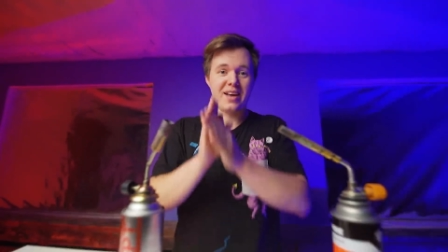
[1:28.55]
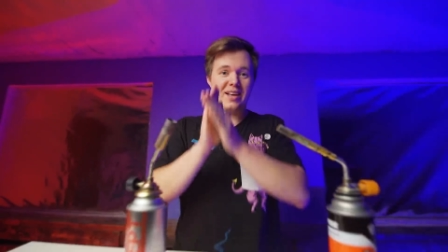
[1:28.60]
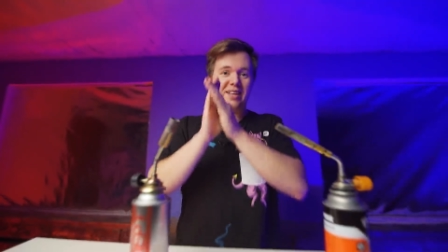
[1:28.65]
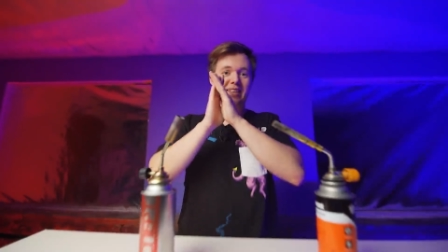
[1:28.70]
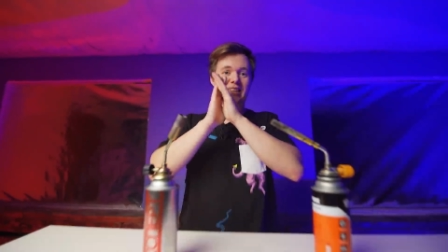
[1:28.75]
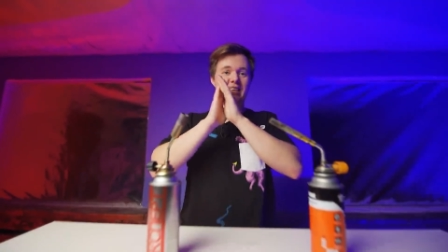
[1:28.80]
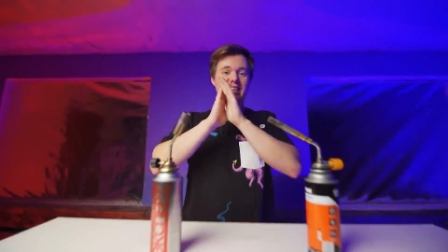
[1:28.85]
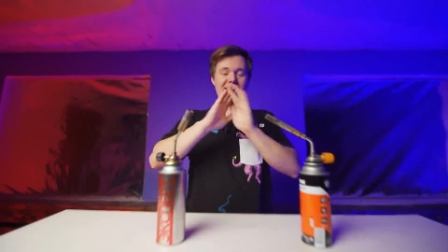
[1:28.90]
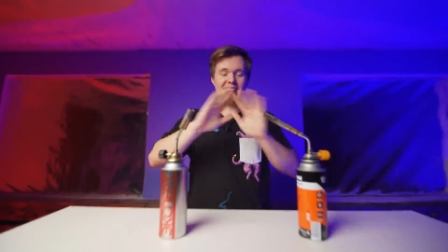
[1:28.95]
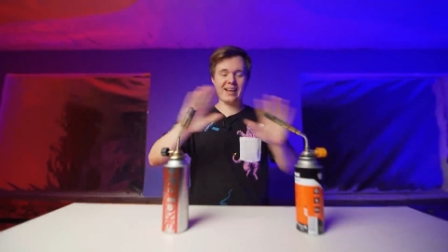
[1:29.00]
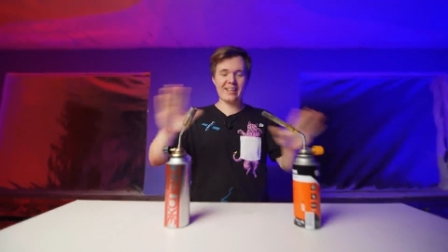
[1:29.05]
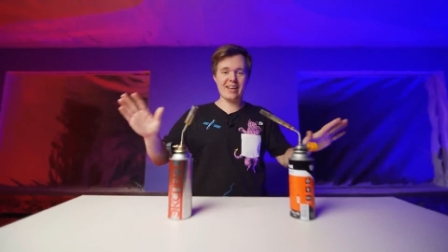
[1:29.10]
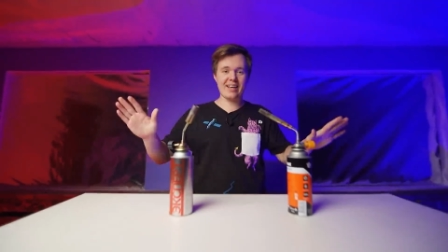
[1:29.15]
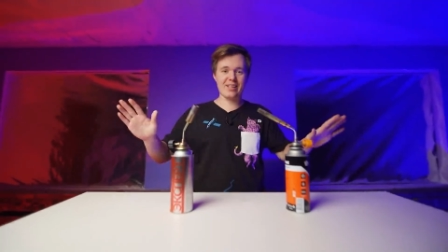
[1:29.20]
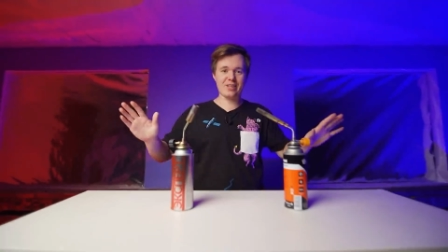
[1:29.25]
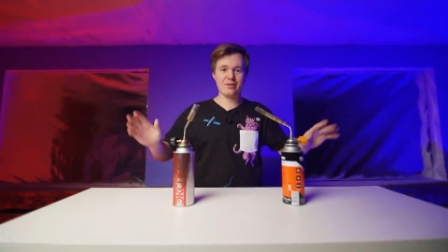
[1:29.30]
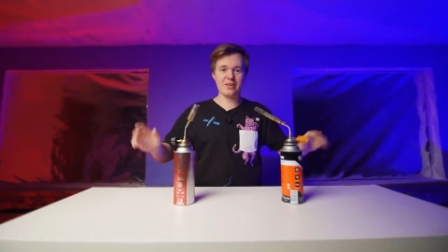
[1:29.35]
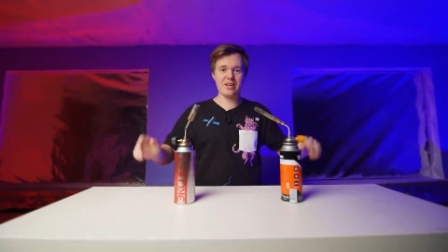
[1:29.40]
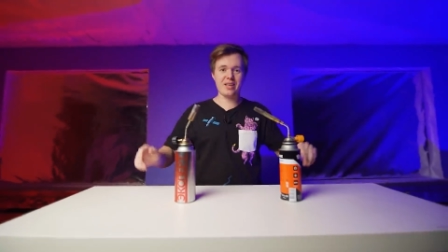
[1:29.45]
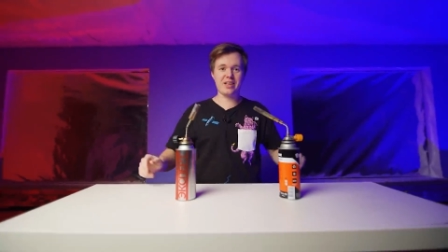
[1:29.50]
Никогда
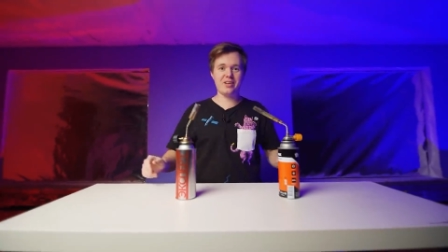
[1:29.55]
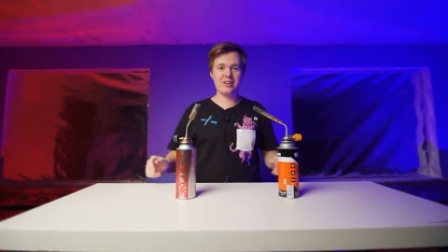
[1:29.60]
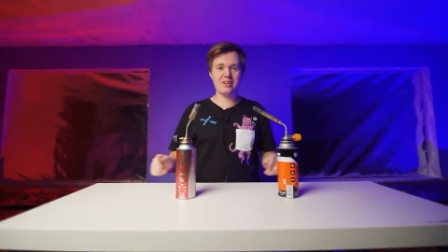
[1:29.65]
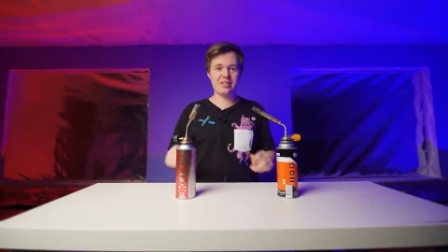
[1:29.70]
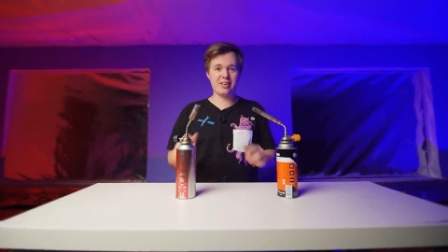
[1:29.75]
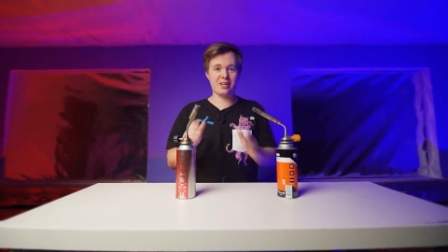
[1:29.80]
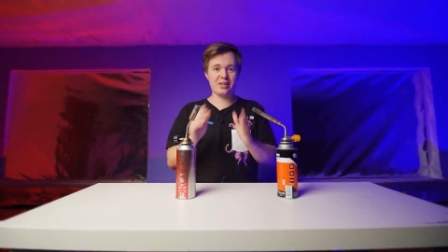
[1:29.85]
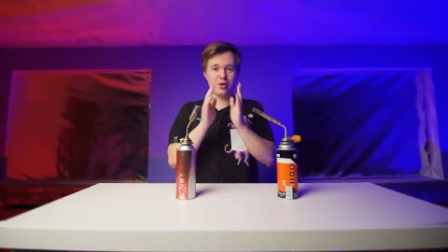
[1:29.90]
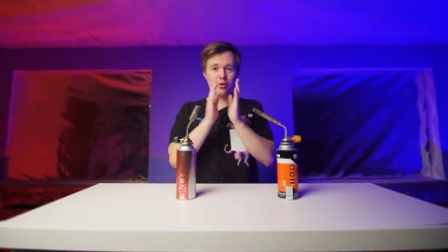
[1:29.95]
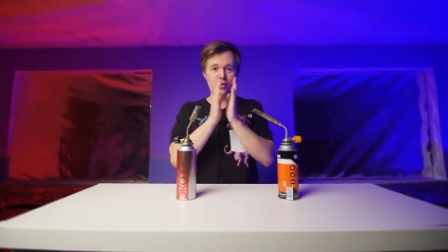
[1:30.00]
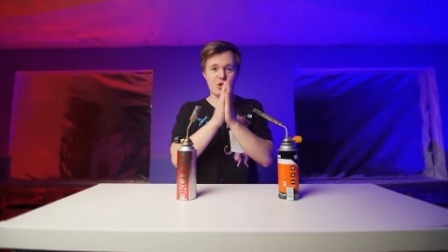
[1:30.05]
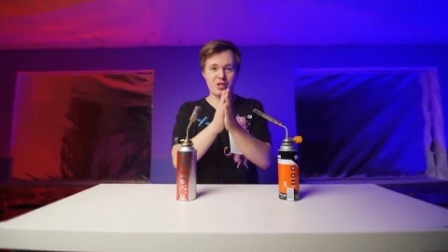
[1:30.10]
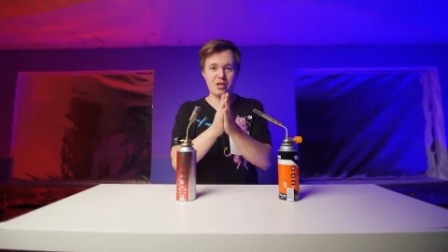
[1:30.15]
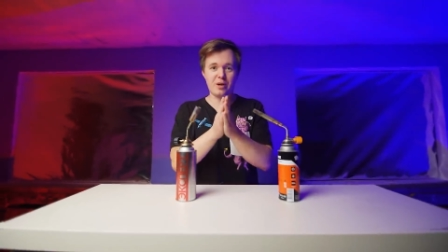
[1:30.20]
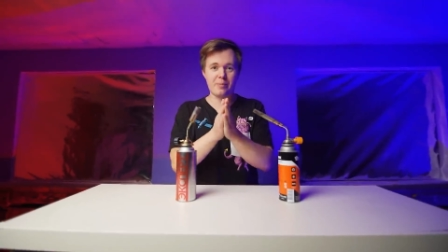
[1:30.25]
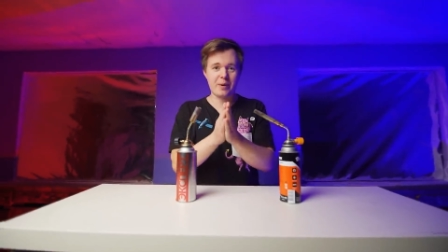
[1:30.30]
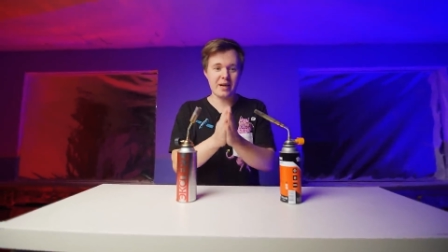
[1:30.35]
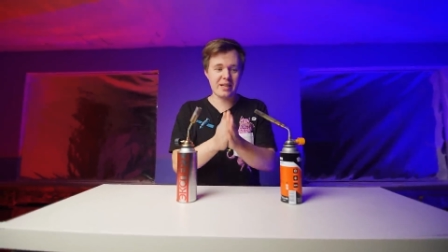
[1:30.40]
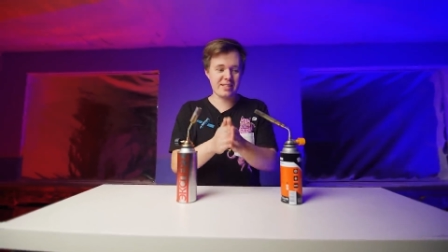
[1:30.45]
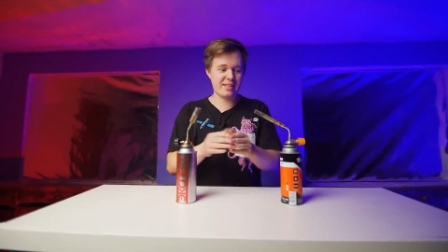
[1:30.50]
этого не делайте, это очень
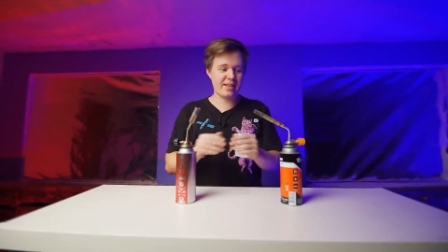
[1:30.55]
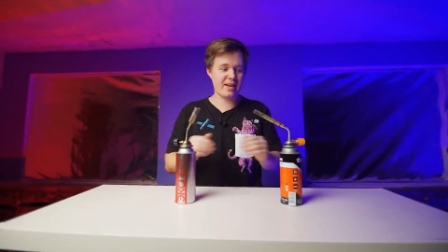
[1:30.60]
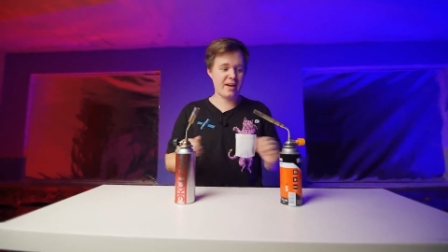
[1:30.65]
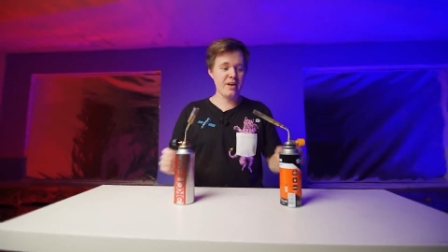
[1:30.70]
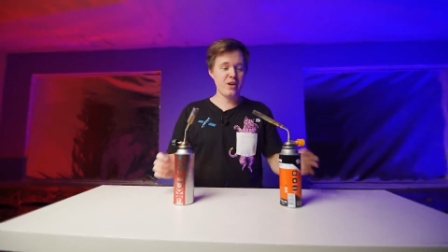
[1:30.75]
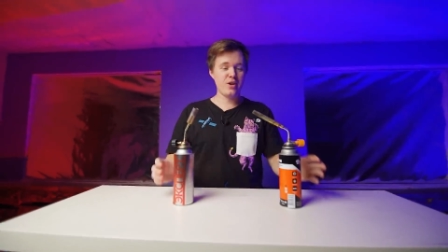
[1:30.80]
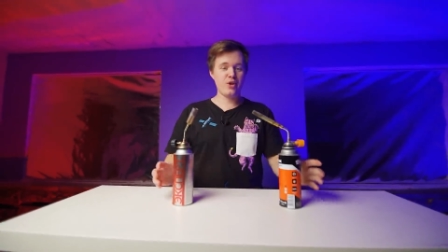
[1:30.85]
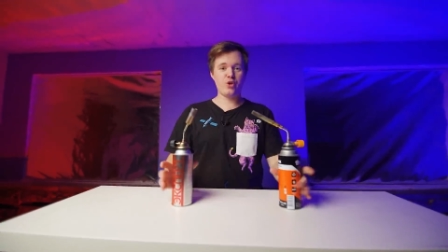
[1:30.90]
опасно,